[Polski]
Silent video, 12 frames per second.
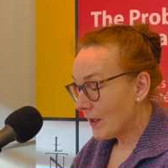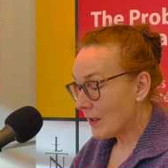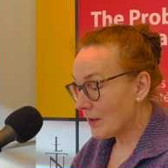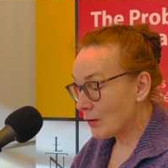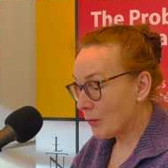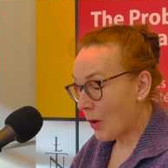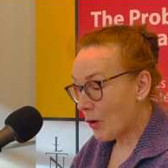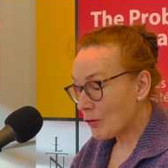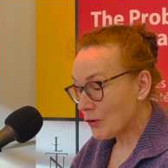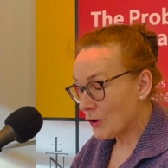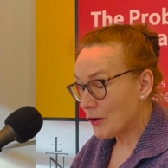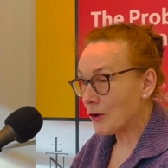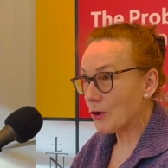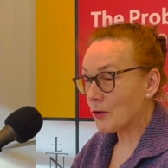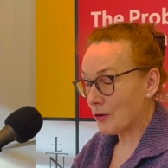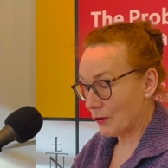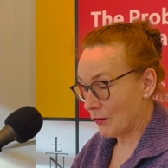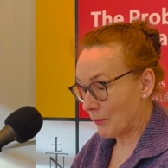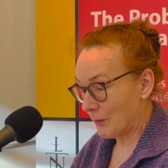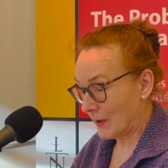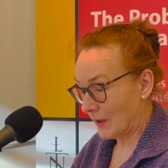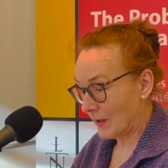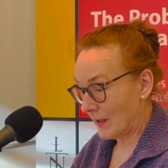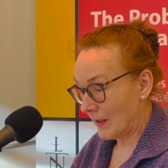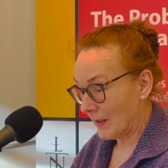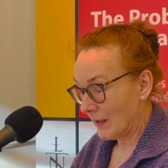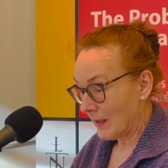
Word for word: i złączyć to, co rozbite,